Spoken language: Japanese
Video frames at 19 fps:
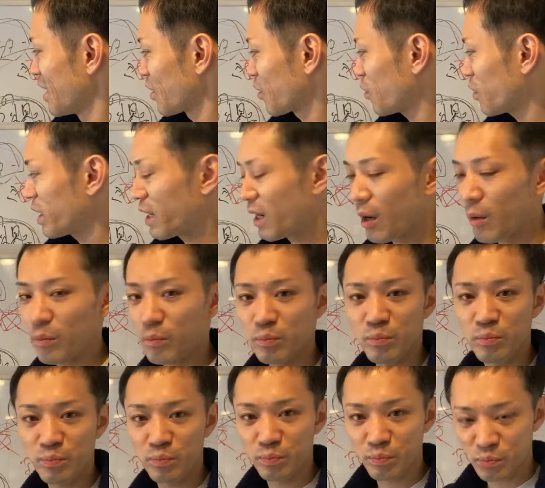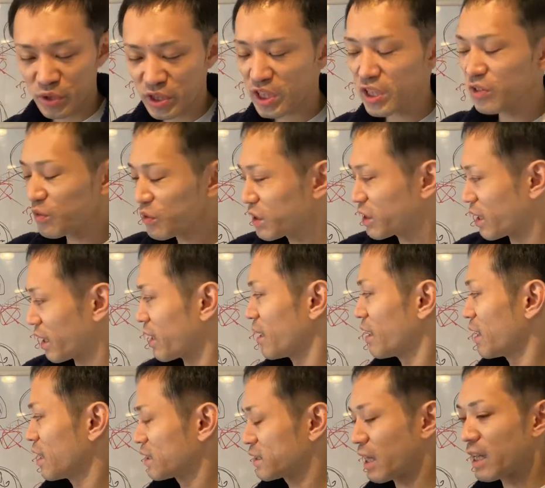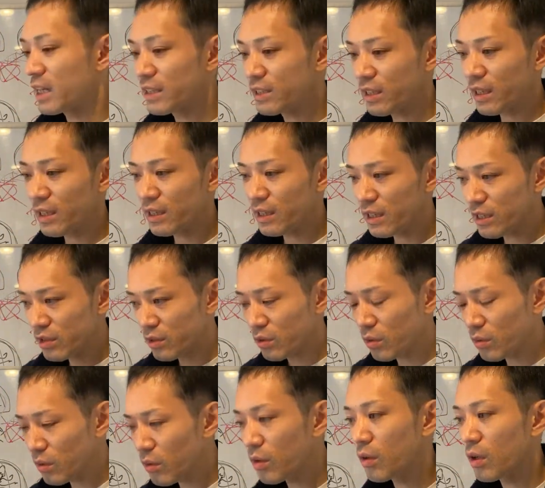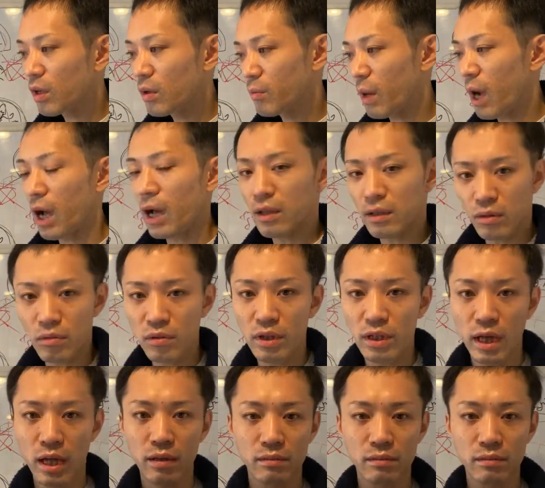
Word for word: これがぶち抜いて再生リストのまあこれ